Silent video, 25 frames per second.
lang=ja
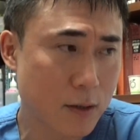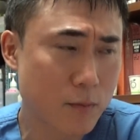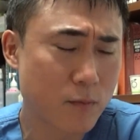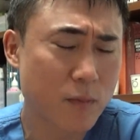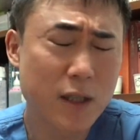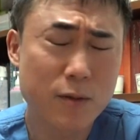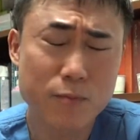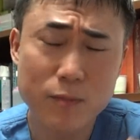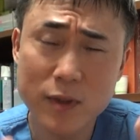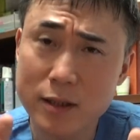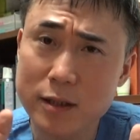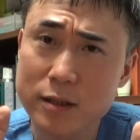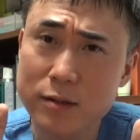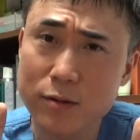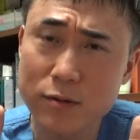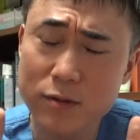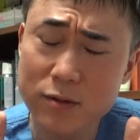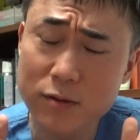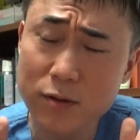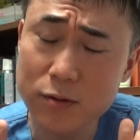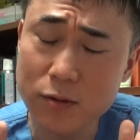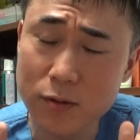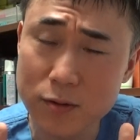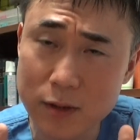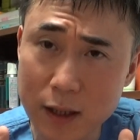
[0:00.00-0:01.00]
まあ、やっぱりそういう
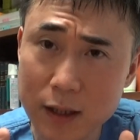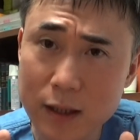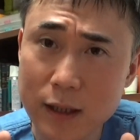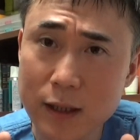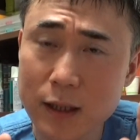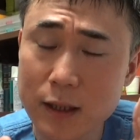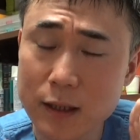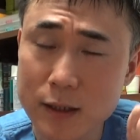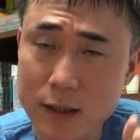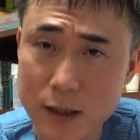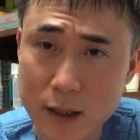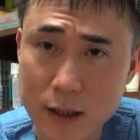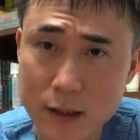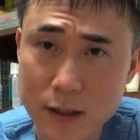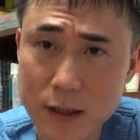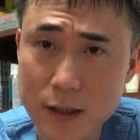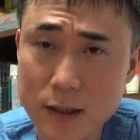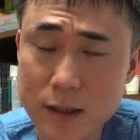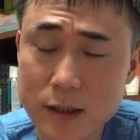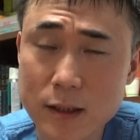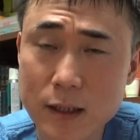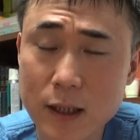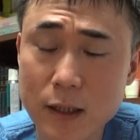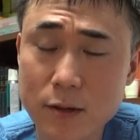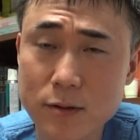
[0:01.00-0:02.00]
ことね気に
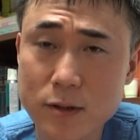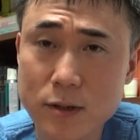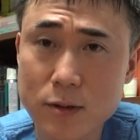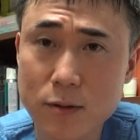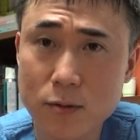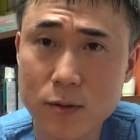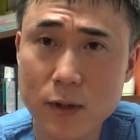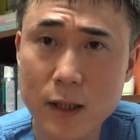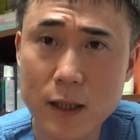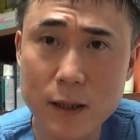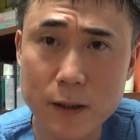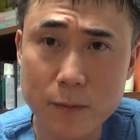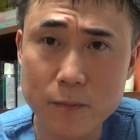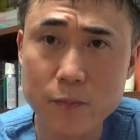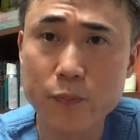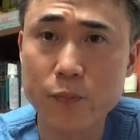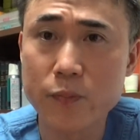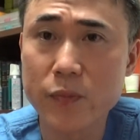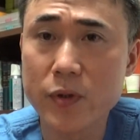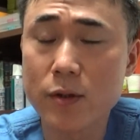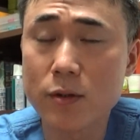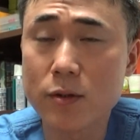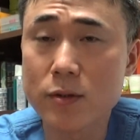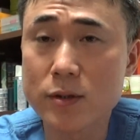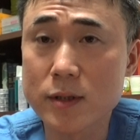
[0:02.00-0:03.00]
しちゃう人が
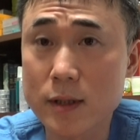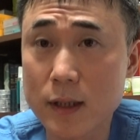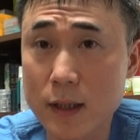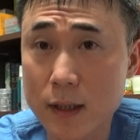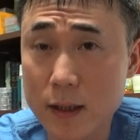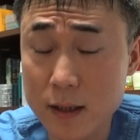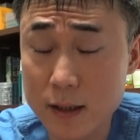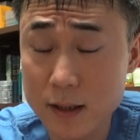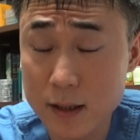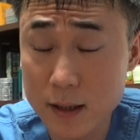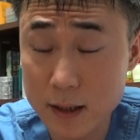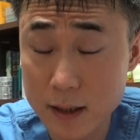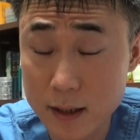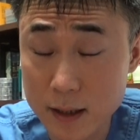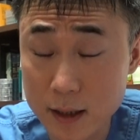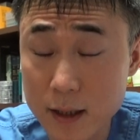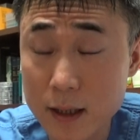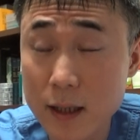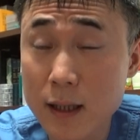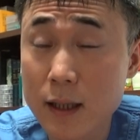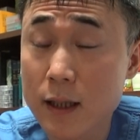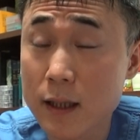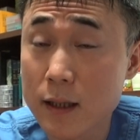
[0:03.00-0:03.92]
美容整形